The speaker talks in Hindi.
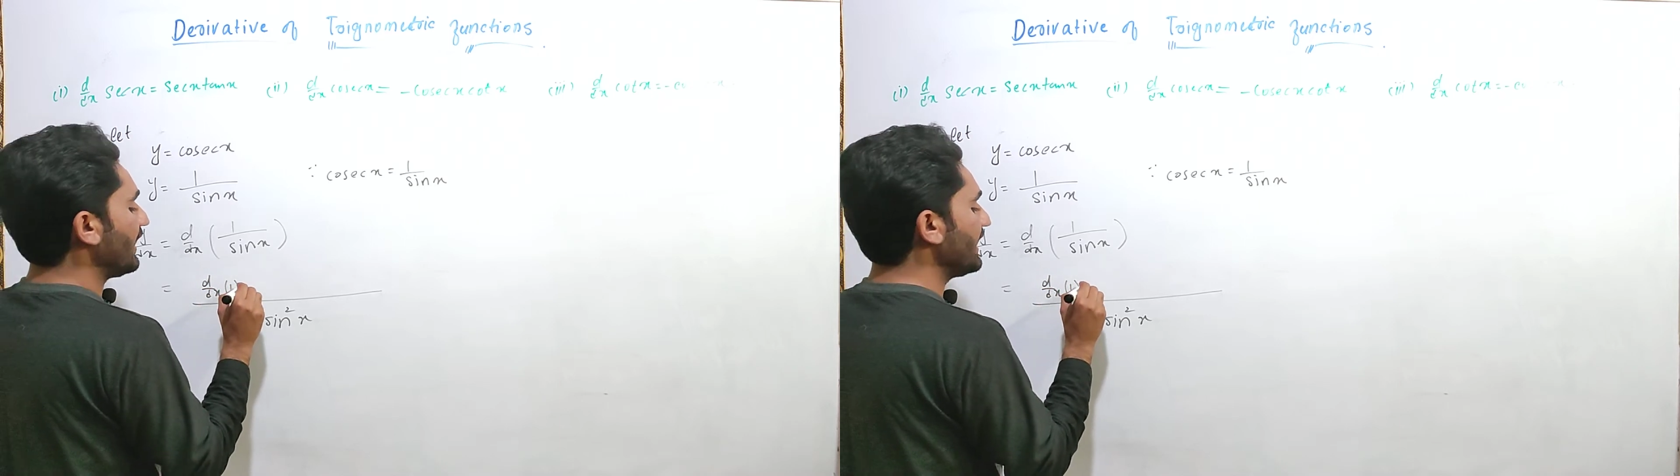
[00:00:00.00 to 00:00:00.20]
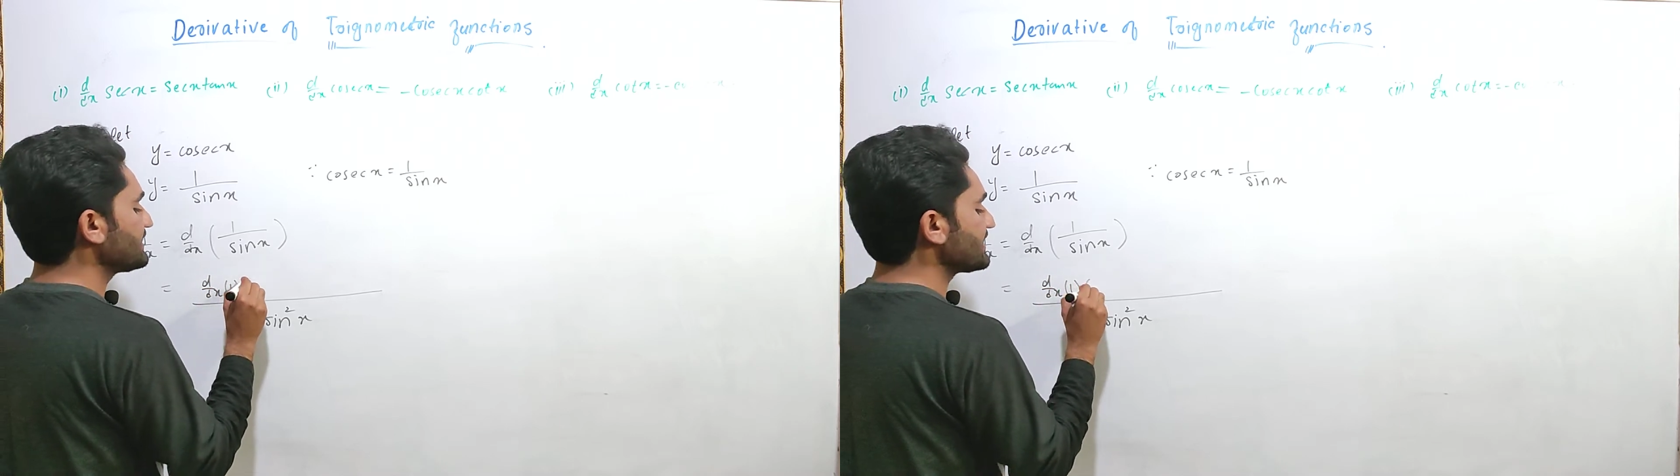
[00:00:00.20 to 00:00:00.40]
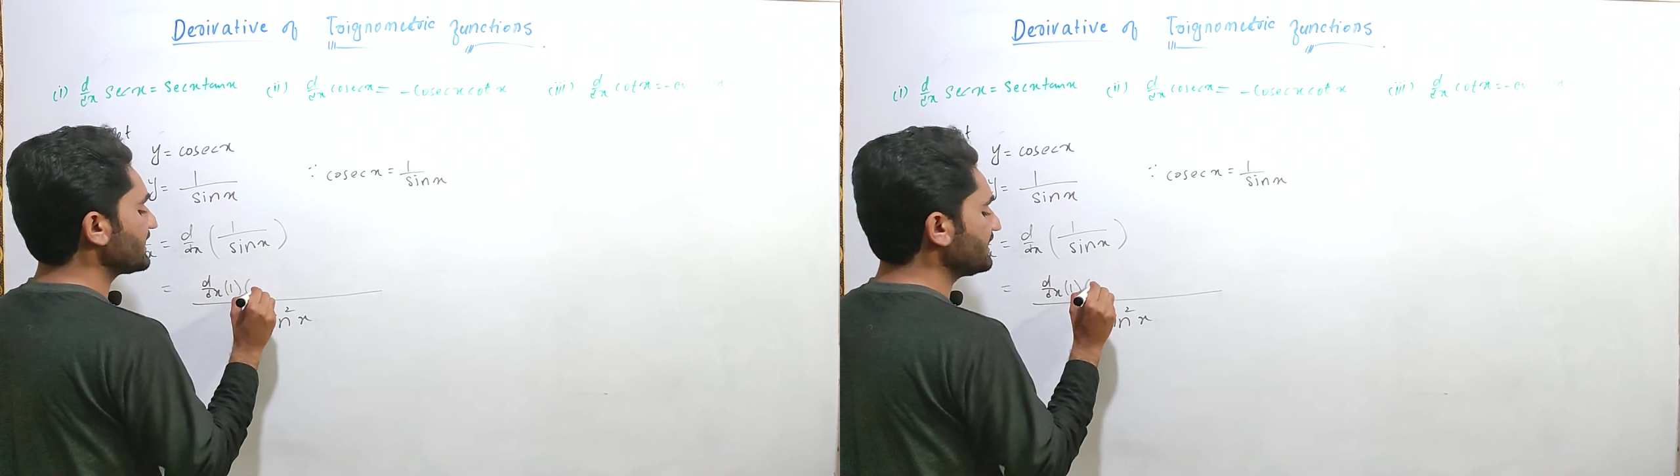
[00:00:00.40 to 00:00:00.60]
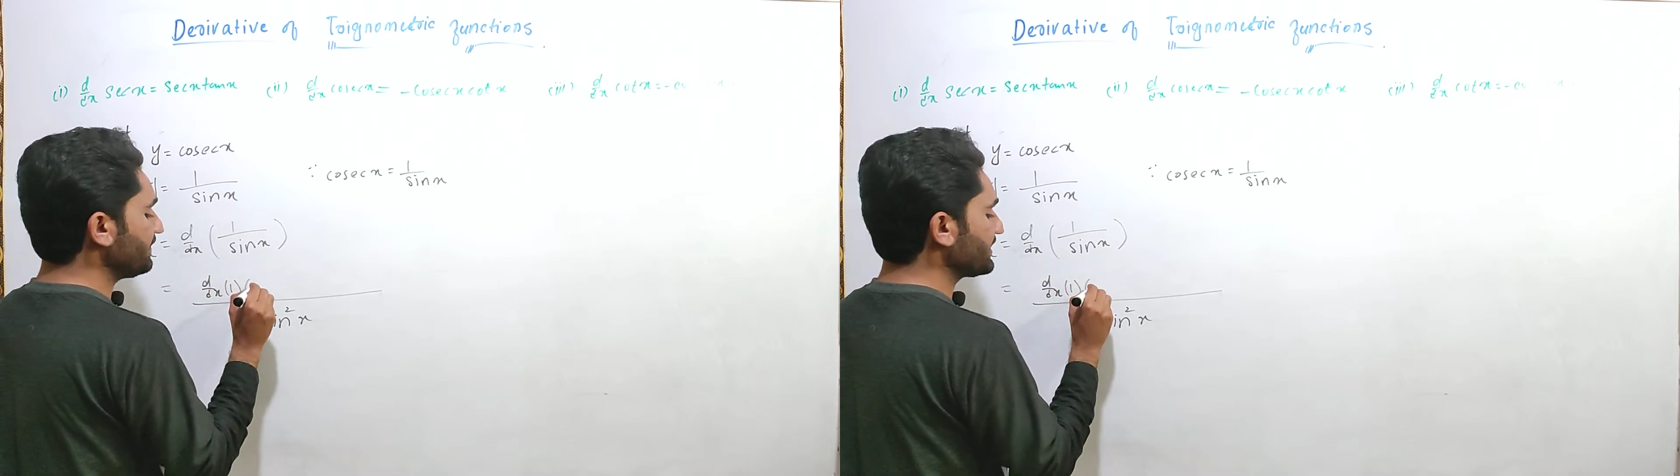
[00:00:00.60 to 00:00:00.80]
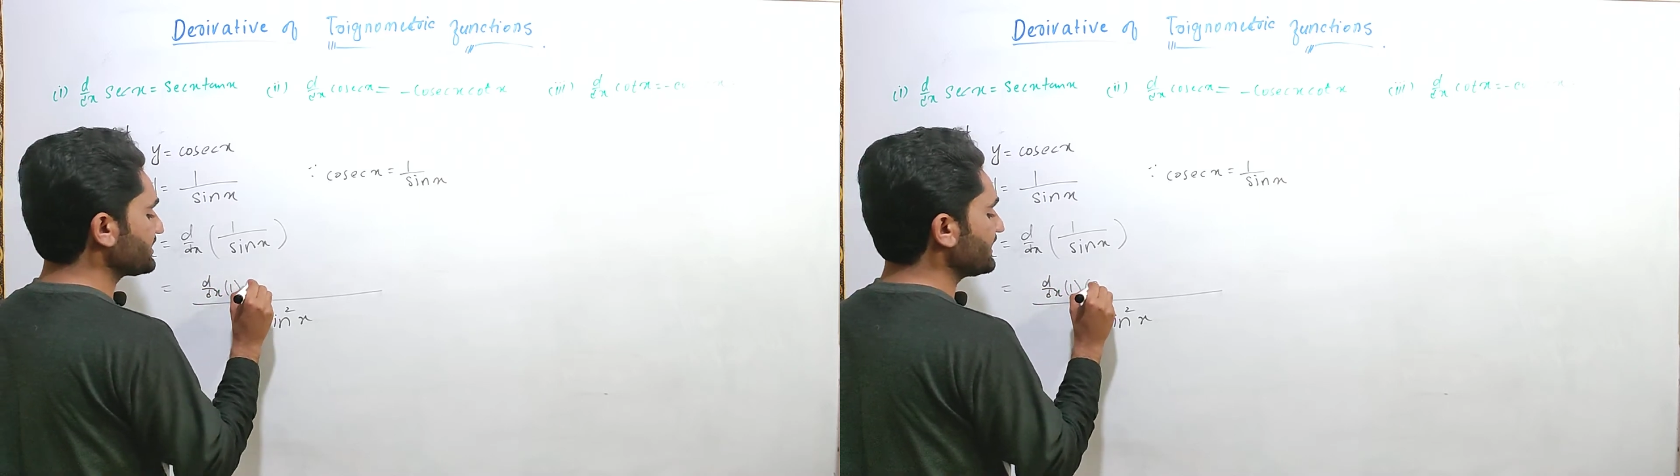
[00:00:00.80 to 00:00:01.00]
एंड
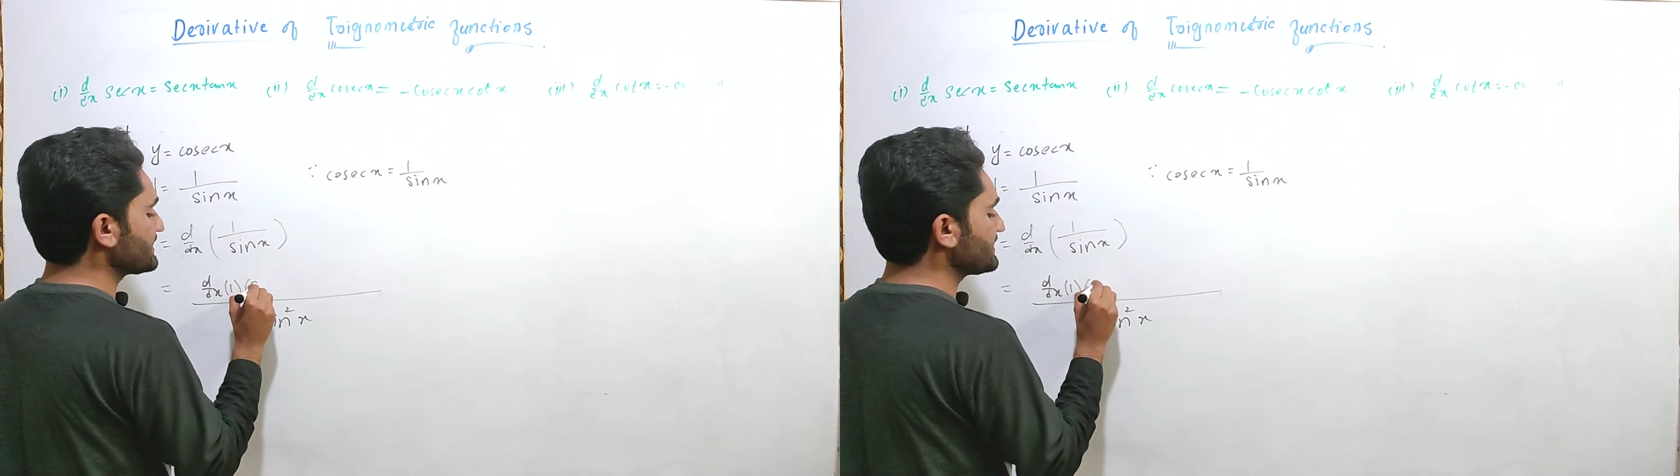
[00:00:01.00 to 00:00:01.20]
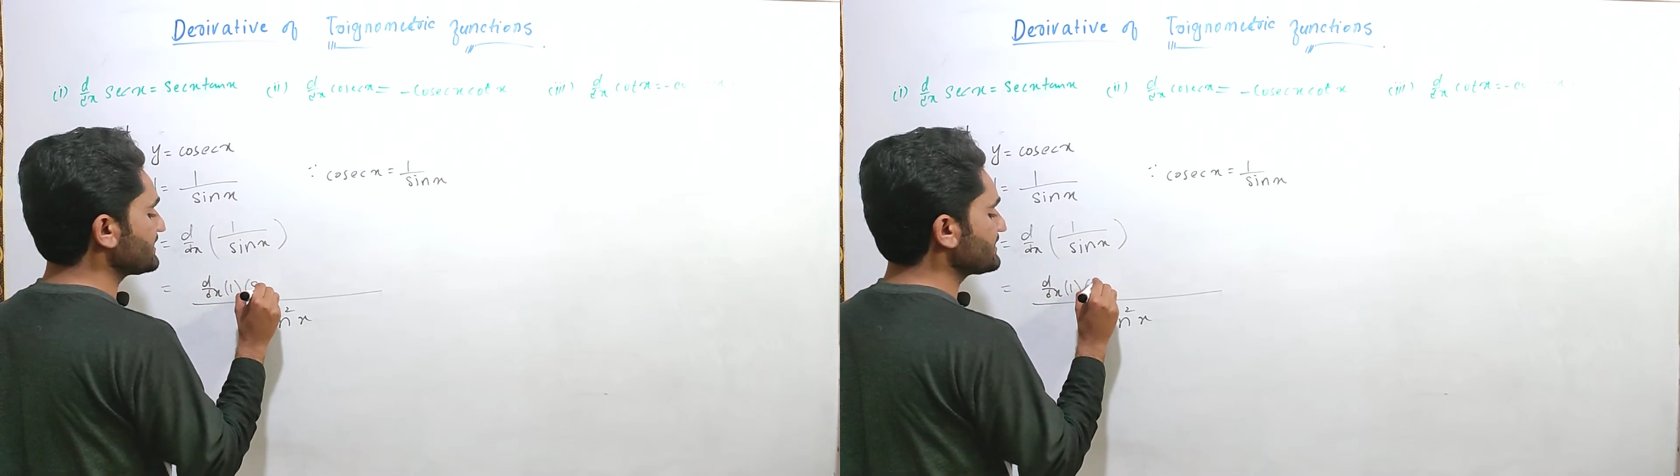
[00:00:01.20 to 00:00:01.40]
सेकेंड फंक्शन एज इट